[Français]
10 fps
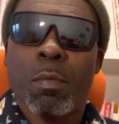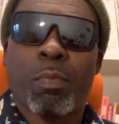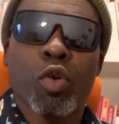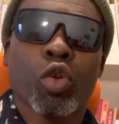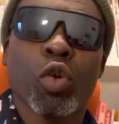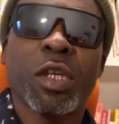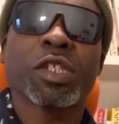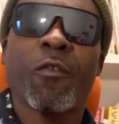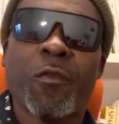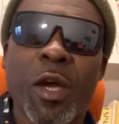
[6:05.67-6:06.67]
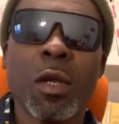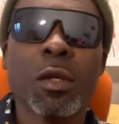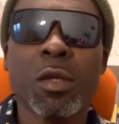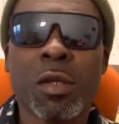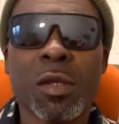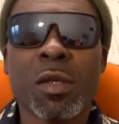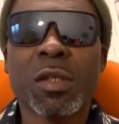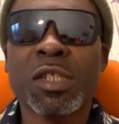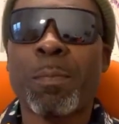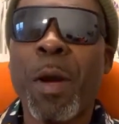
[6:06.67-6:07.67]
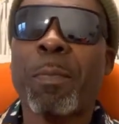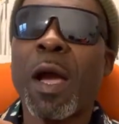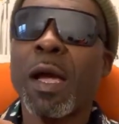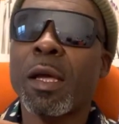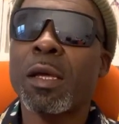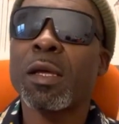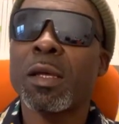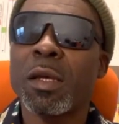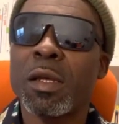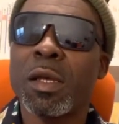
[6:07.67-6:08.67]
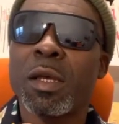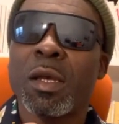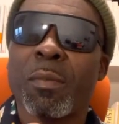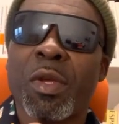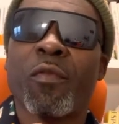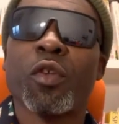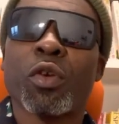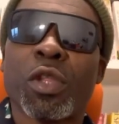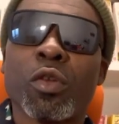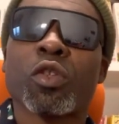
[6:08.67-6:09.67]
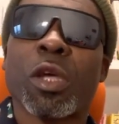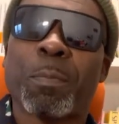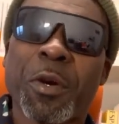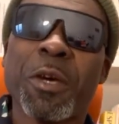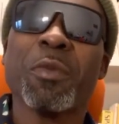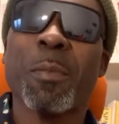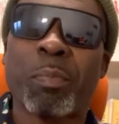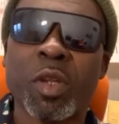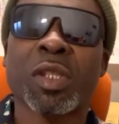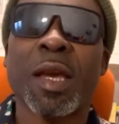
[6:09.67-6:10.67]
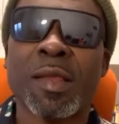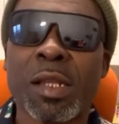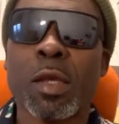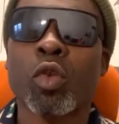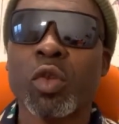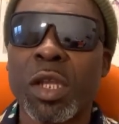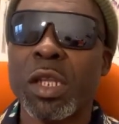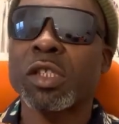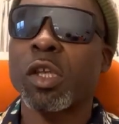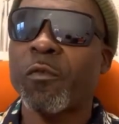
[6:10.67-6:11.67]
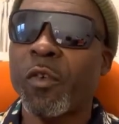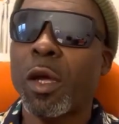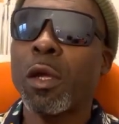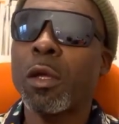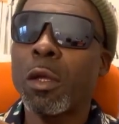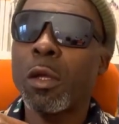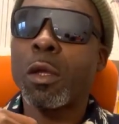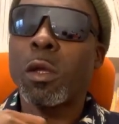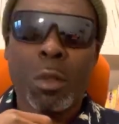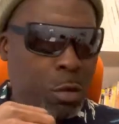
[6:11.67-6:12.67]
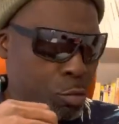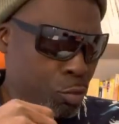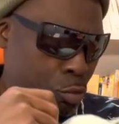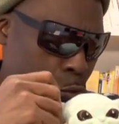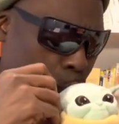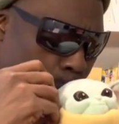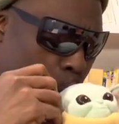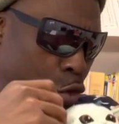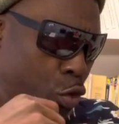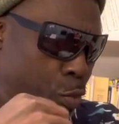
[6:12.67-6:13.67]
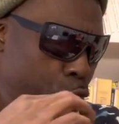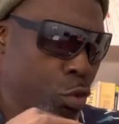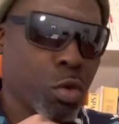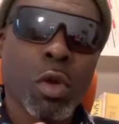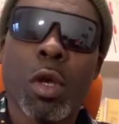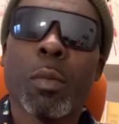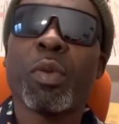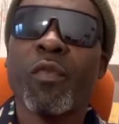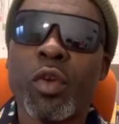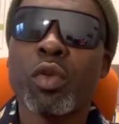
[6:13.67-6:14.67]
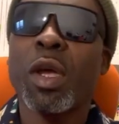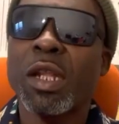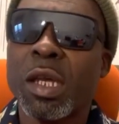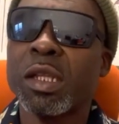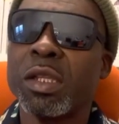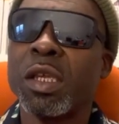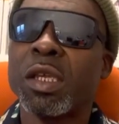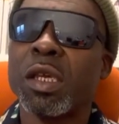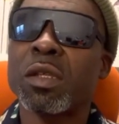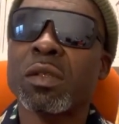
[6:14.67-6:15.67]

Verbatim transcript: Bonjour les enfants, c'est papa. Bienvenue dans notre premier podcast de la journée les enfants. Hmm, Bienvenue à la clinique.